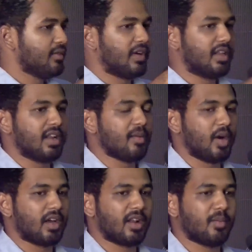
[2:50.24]
ஃபைனலில்
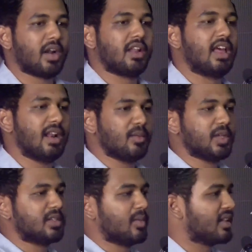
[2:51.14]
பார்க்குறப்ப அதை நேரில்
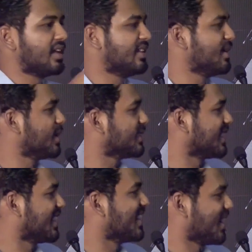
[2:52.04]
பேசின மாதிரி தான் இதில்
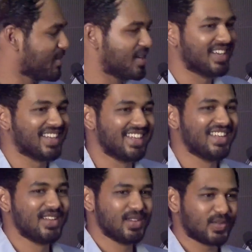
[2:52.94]
பேசுகிறாரு அப்படின்னு
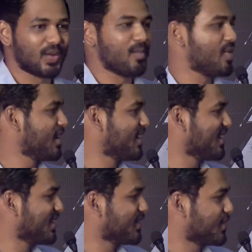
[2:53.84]
ஸோ ரொம்ப
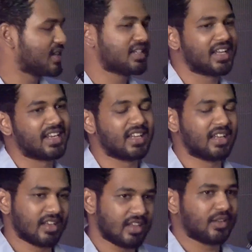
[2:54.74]
ஃப்ரெஷ்ஷாக
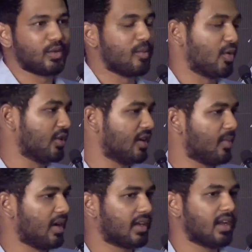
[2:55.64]
இருக்குது அதர்வா ப்ரோ
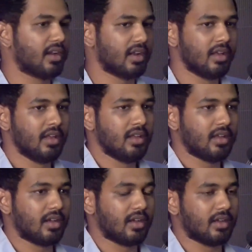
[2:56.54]
இதில் பார்க்க அண்ட்
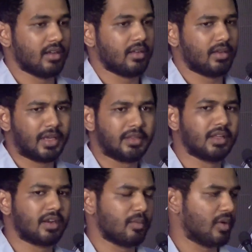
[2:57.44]

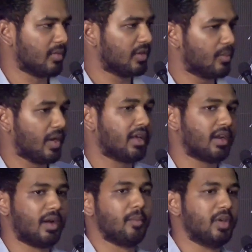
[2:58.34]
நயன்தாரா மேம் வந்து பயங்கர
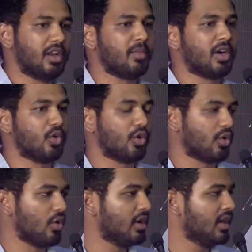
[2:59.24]
கம்பீரமான ஒரு
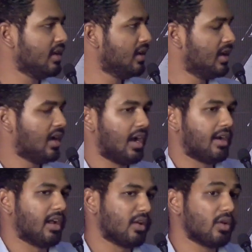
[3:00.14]
ரோலு
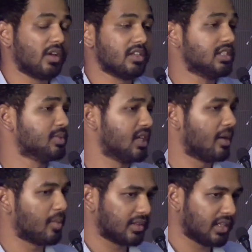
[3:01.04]
அண்ட் அனுராக் கஷ்யப்
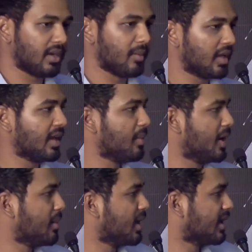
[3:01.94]
சாரை பார்த்தா நமக்கே
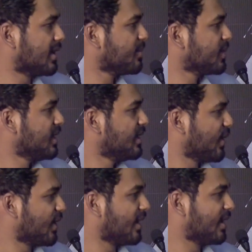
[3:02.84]
பயமாக இருக்குது
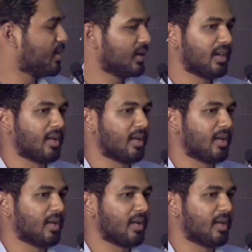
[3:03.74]
அவர் நேரில் பார்த்தா